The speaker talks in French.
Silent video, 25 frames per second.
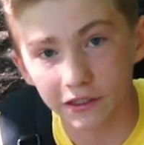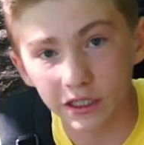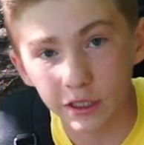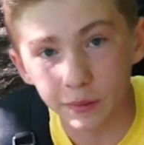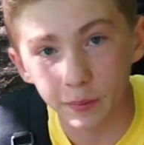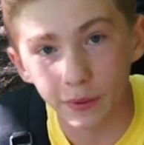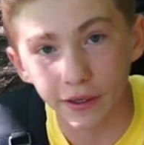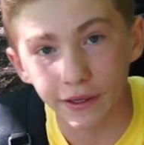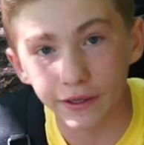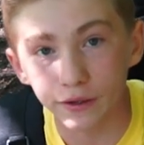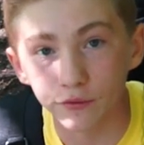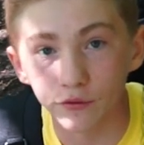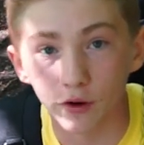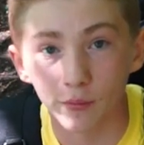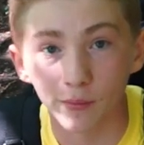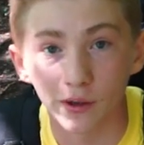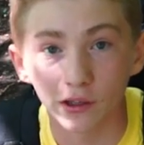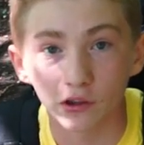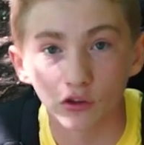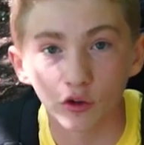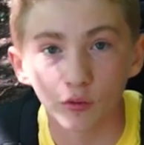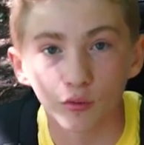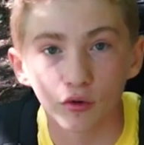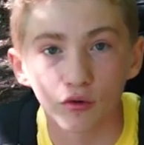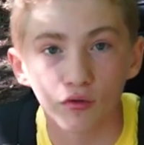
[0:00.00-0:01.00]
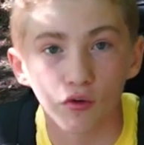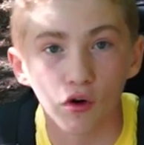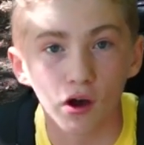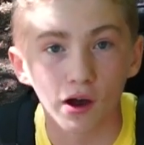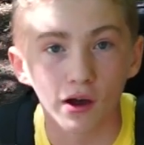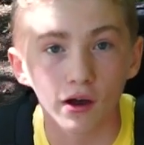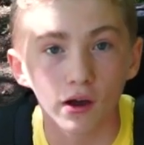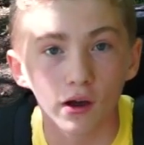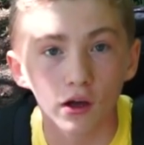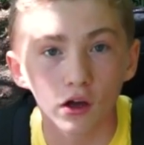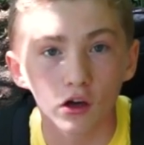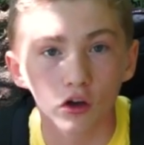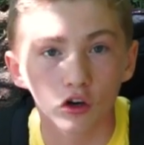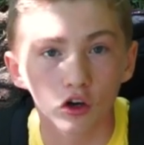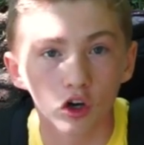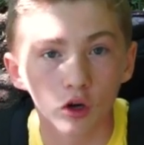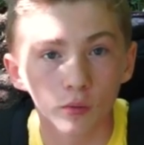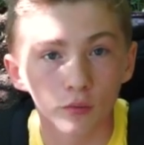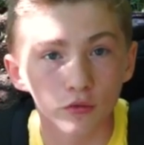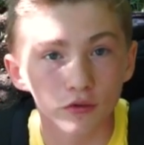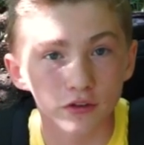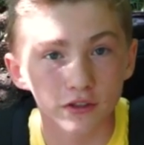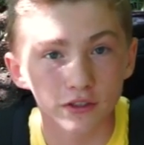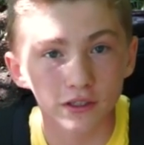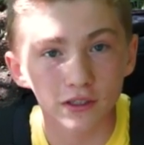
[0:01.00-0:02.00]
qui est prêt. On va maintenant pouvoir
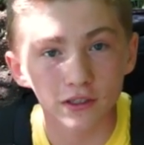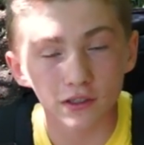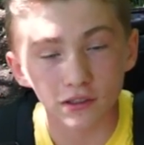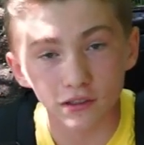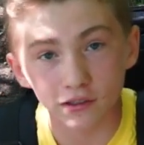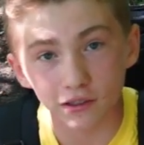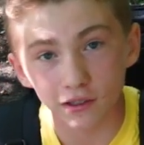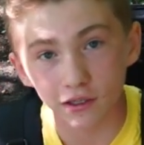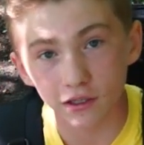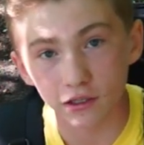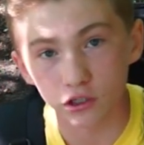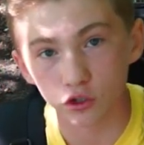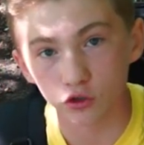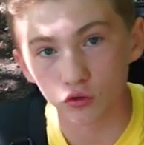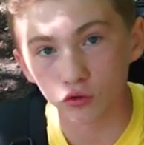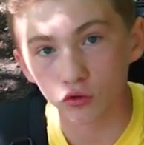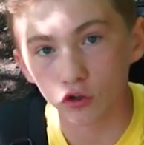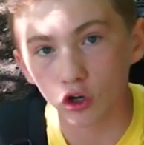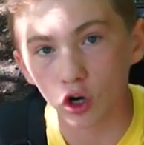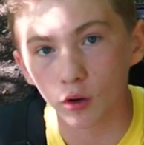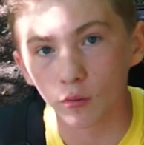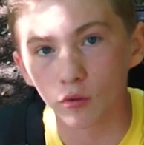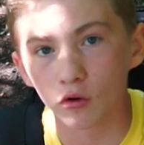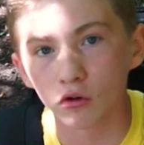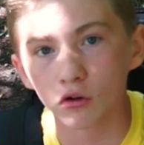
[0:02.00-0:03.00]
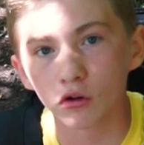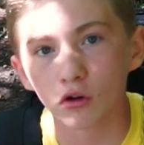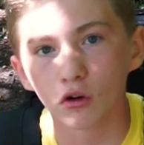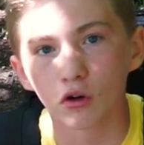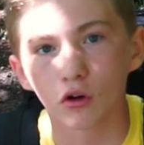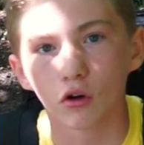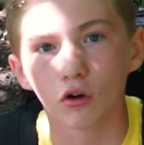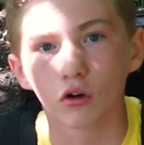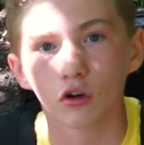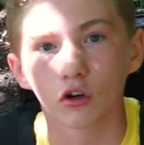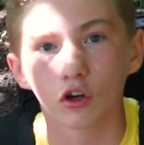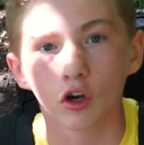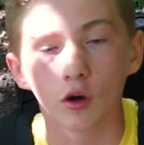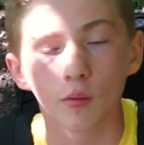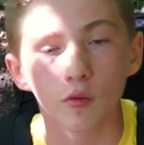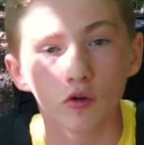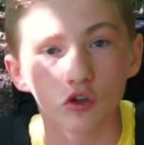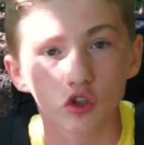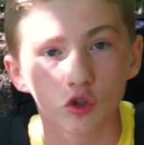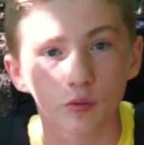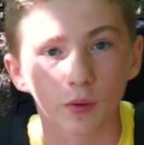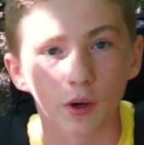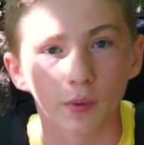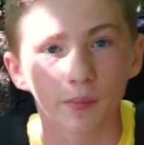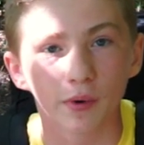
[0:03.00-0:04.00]
commencer l'installation, comment, euh, comment
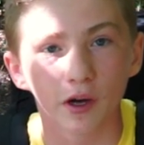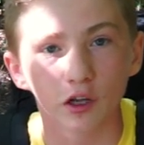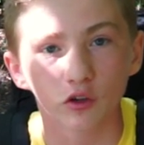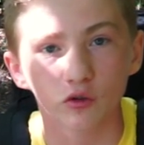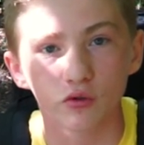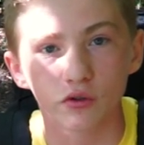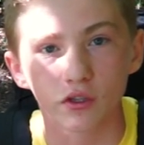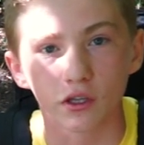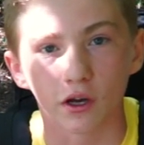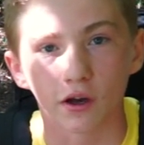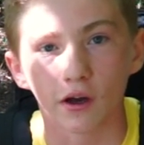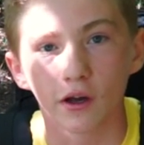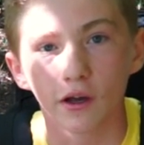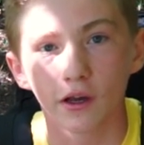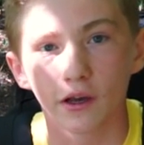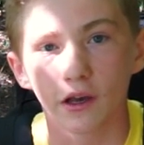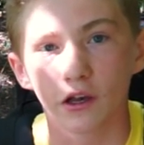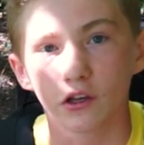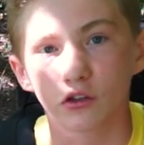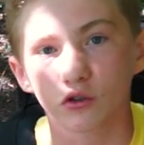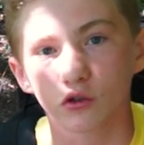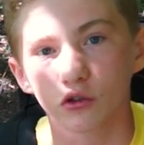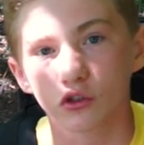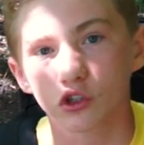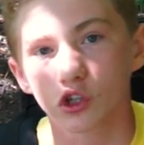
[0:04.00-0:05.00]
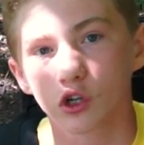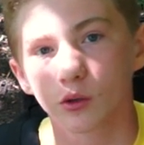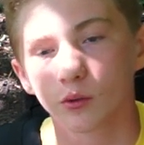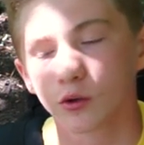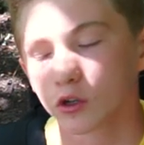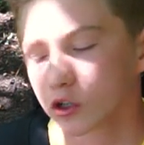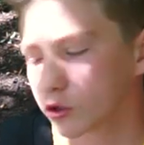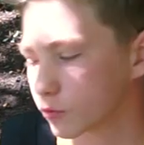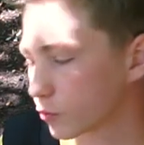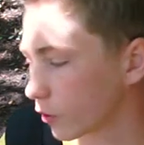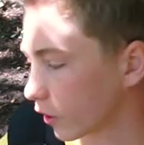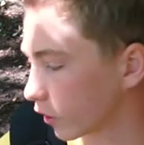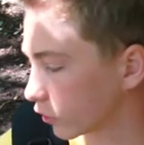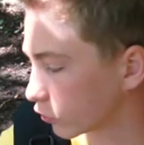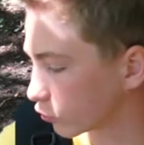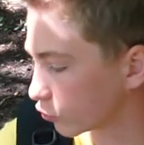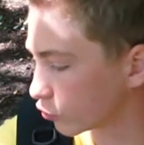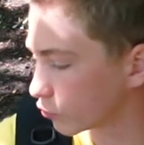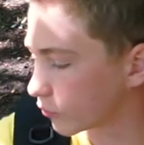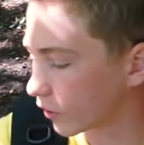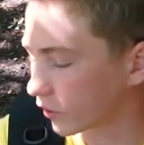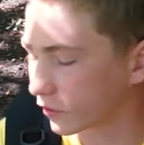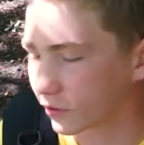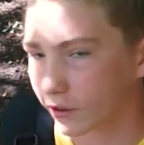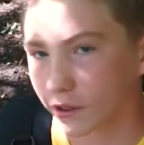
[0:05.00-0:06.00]
je prépare tout ça. Est-ce que je commence par tout
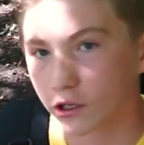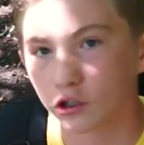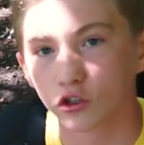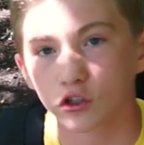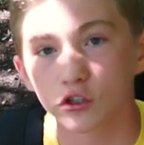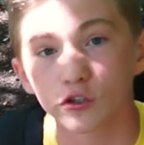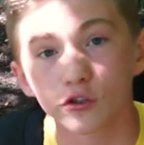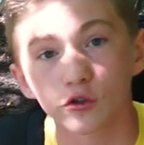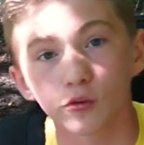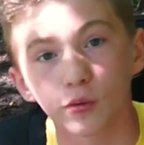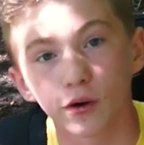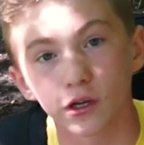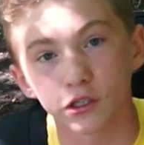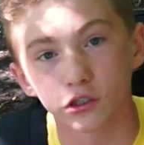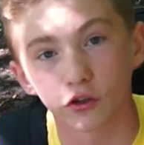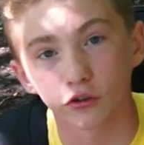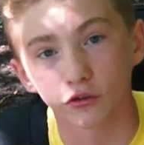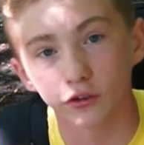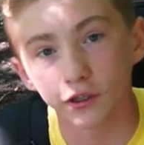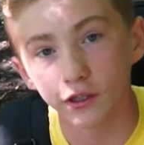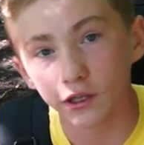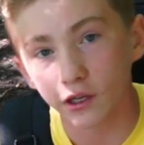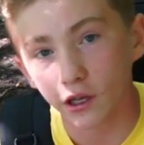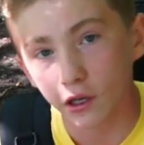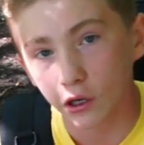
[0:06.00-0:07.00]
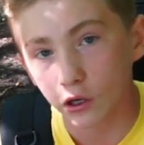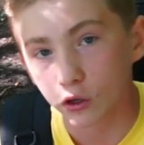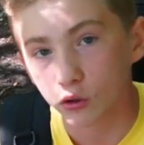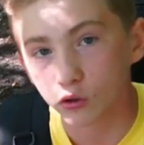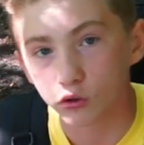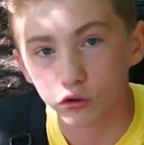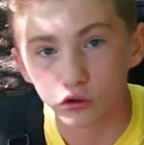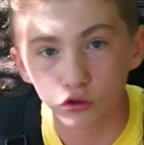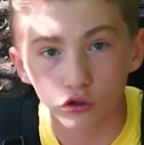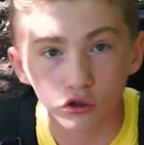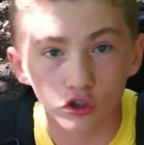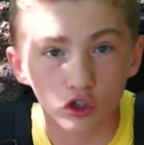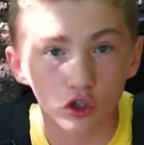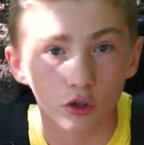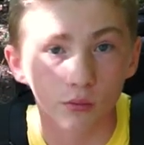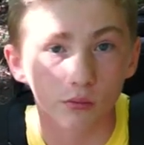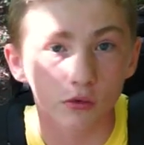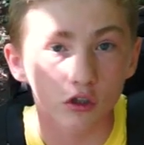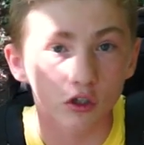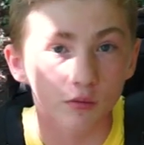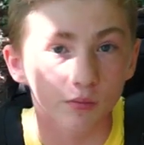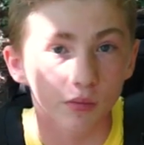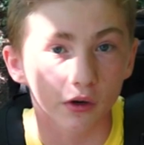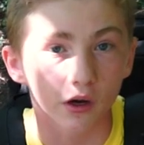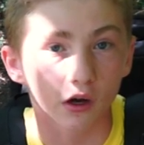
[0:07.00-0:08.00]
le matériel que je vais vous présenter ou est-ce que je
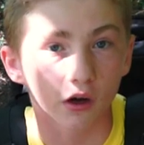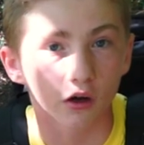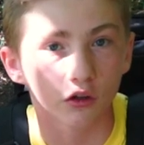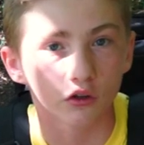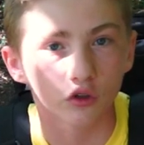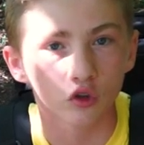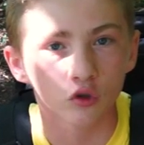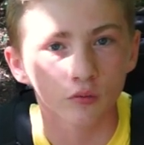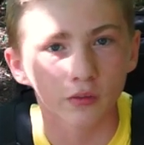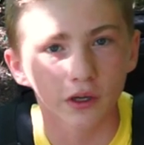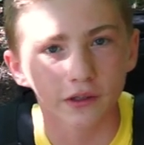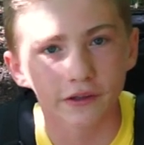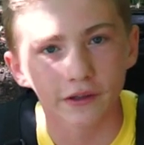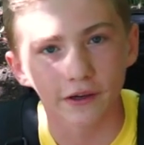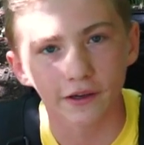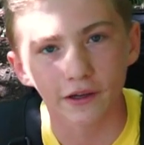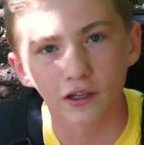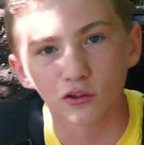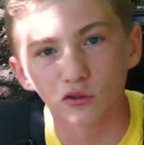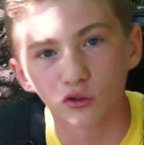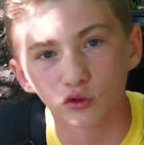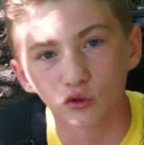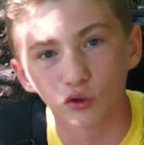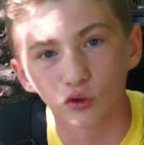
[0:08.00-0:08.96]
commence par euh, tout le matériel de